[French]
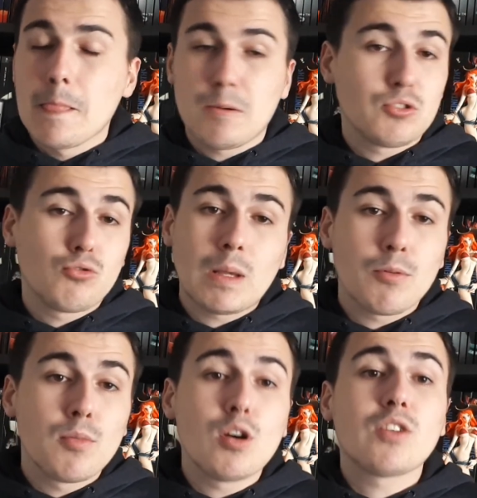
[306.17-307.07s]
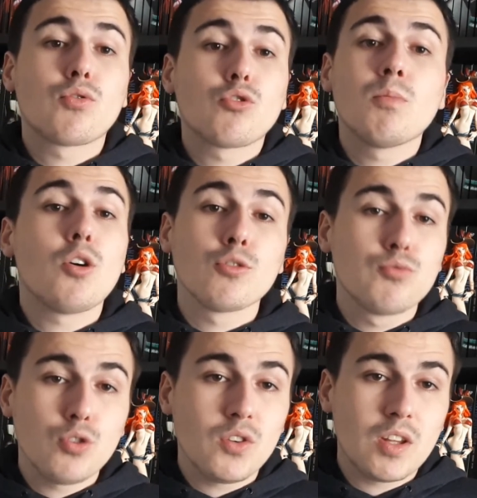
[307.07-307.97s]
Parce que tout simplement, elles sont tombées en
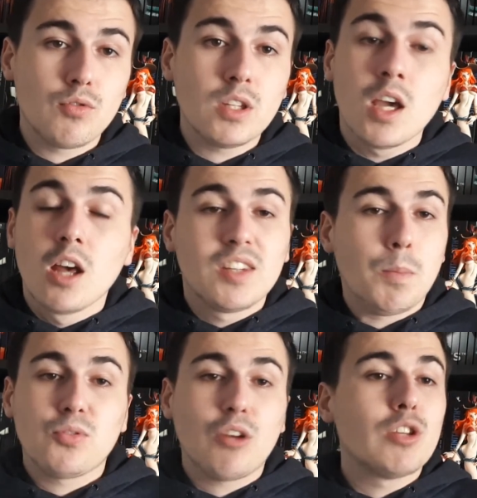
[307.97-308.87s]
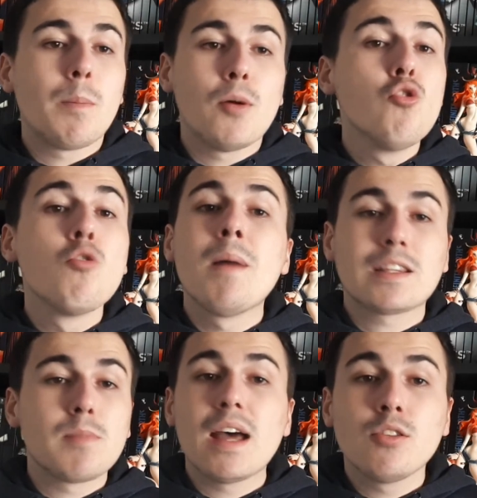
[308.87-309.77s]
rupture aux États-Unis. C'est pour ça qu'on n'a pas eu le
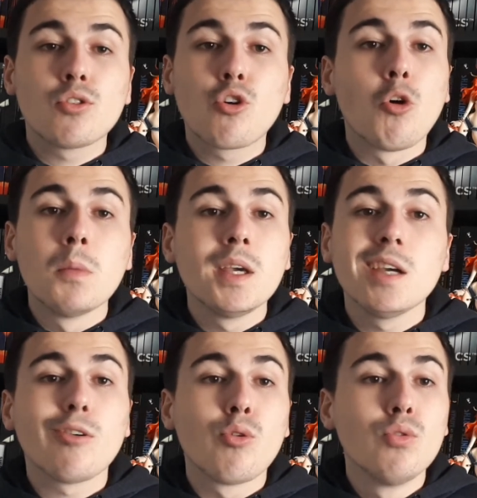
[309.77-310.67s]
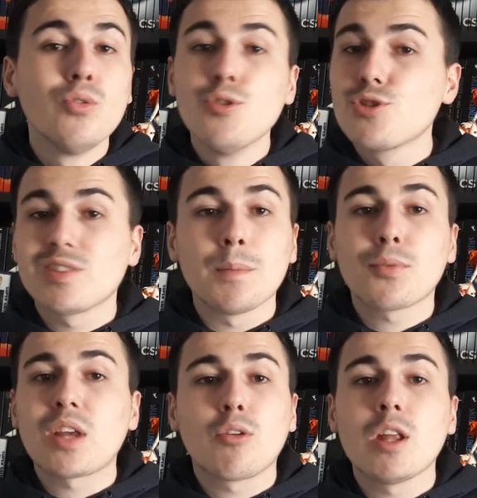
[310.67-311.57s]
Batman euh, chromé euh, rouge, c'est
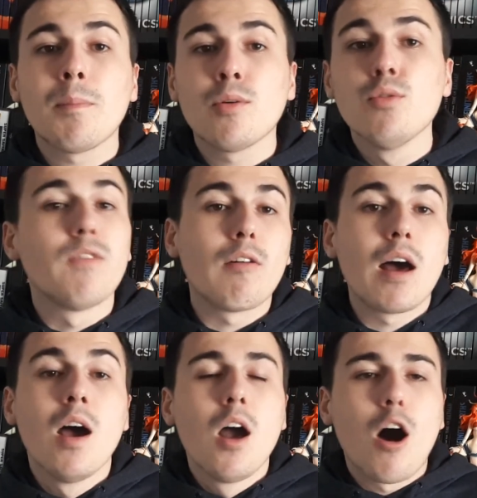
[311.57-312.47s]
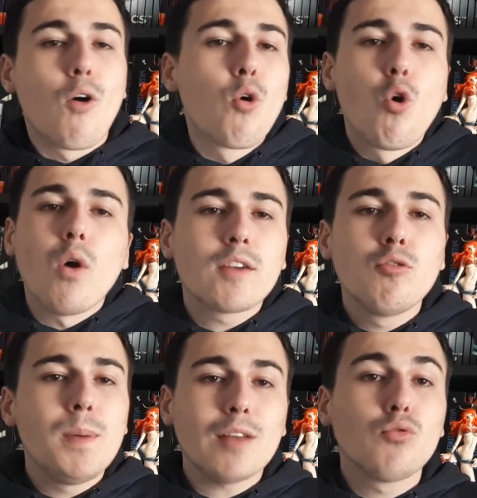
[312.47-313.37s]
pour ça qu'on n'a pas eu. Enfin voilà. En gros, on
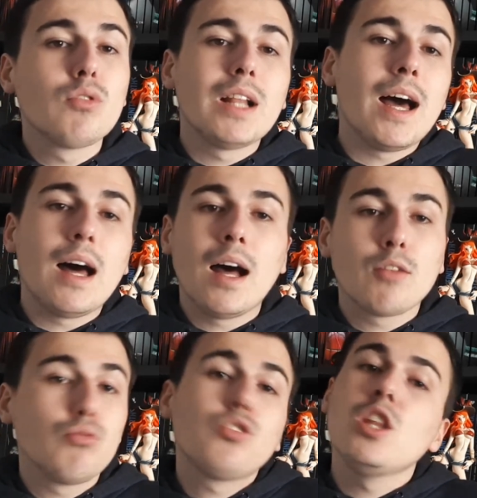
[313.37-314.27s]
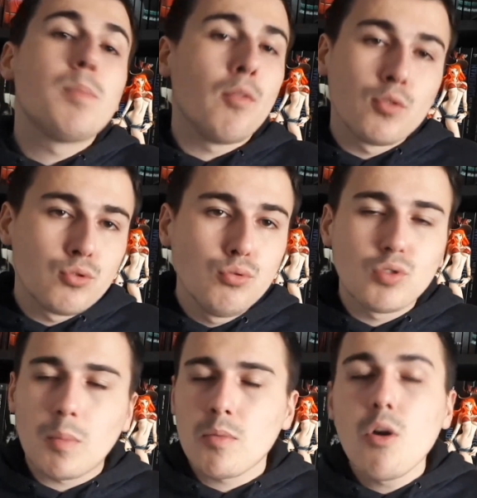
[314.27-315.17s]
récupère toute la, tout ce qui n'est pas vendu, tout
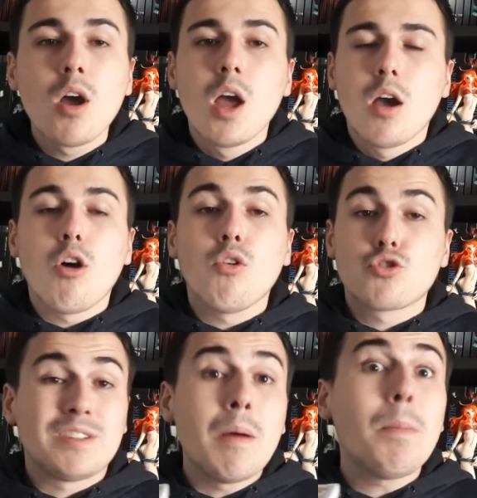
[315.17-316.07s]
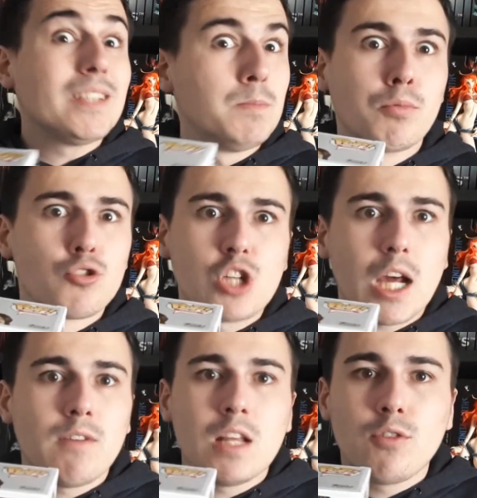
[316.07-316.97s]
simplement. Je euh, je sais même pas si Pop Culture
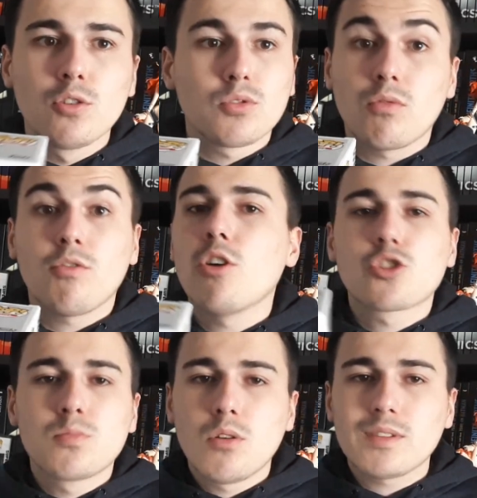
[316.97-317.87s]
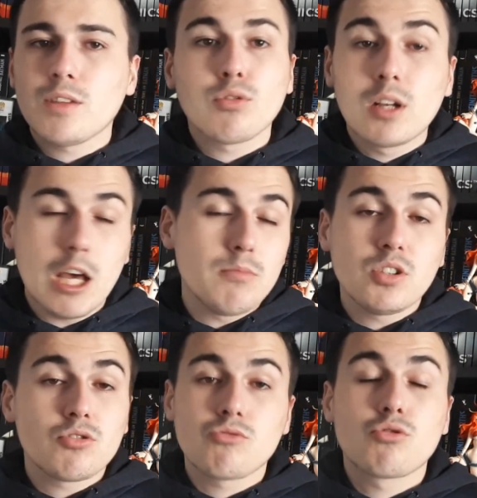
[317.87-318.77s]
arrive à les vendre, parce que franchement, ces trucs-là,
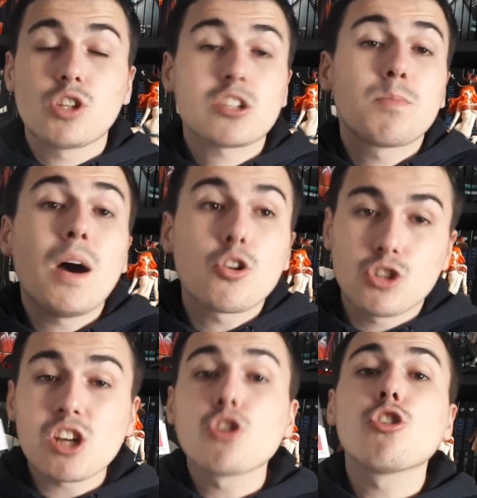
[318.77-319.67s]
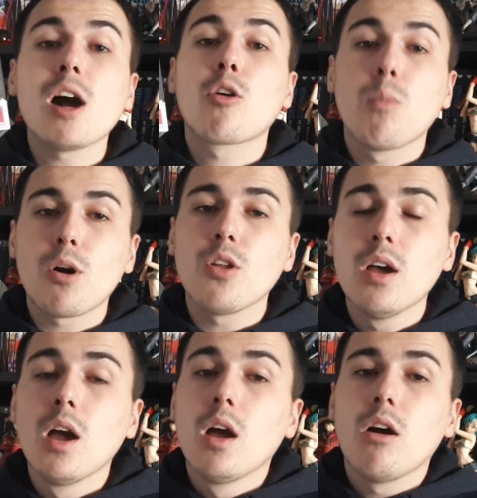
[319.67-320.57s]
mais je, cherche pas, je cherche encore à comprendre
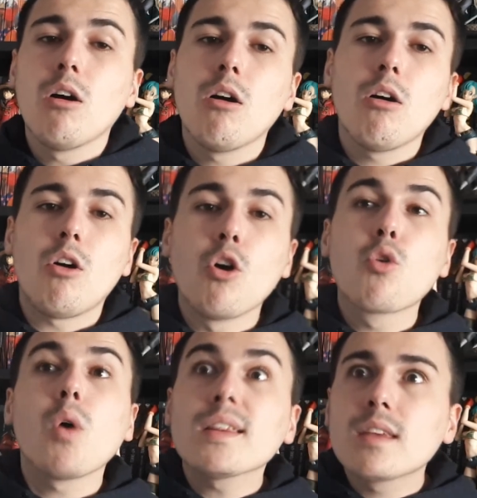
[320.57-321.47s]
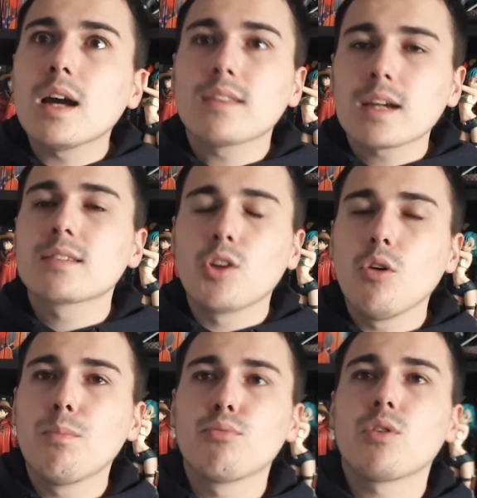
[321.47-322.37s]
en quoi c'est
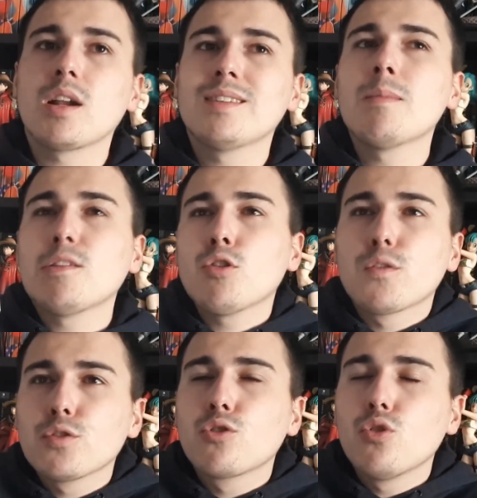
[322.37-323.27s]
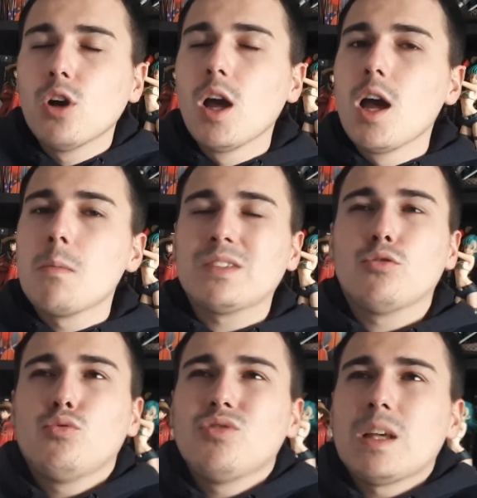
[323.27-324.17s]
intéressant pour les amateurs de Funko. Parce que
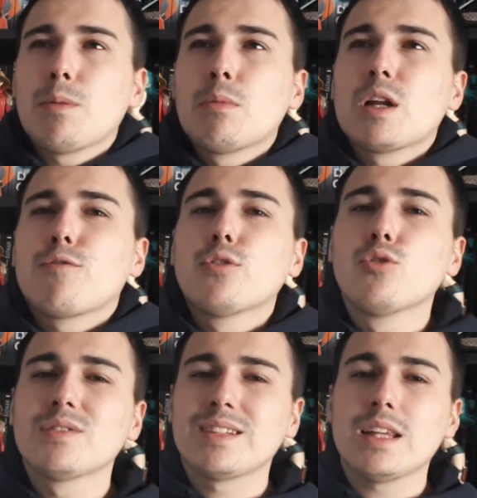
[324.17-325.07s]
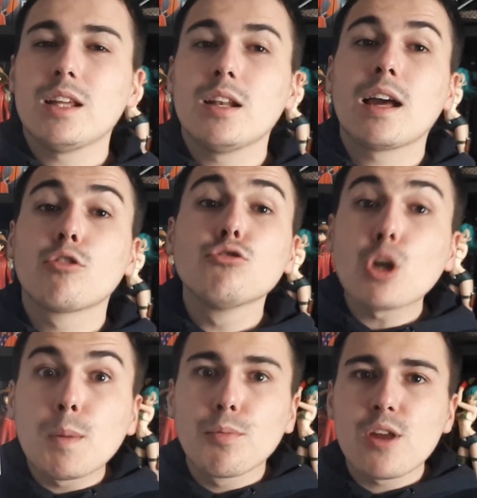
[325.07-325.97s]
tout simplement, les Funko, c'est la
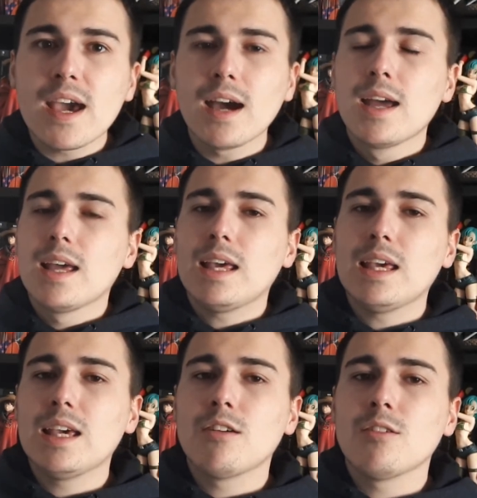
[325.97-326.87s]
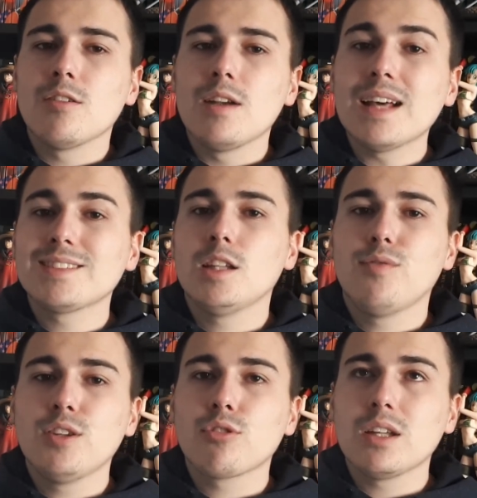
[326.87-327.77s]
culture populaire. Et là, c'est des
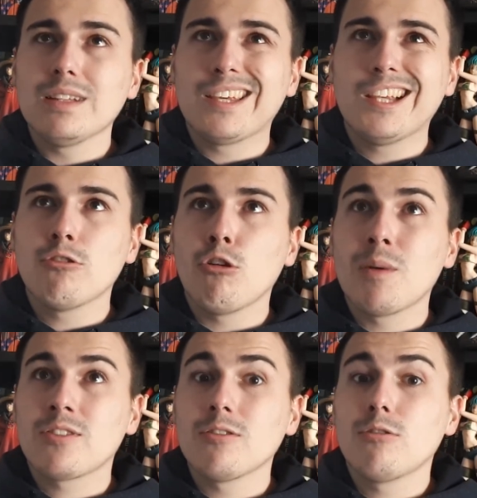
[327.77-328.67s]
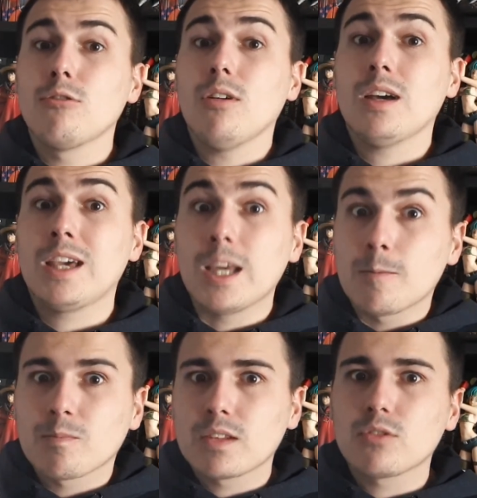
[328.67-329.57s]
figurines qui ne représentent rien.
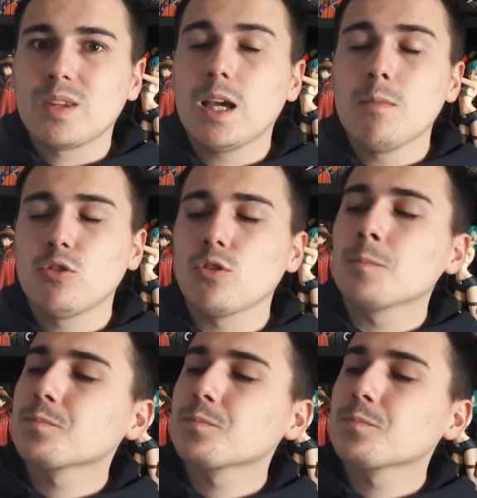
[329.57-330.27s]
Donc c'est quand même étonnant.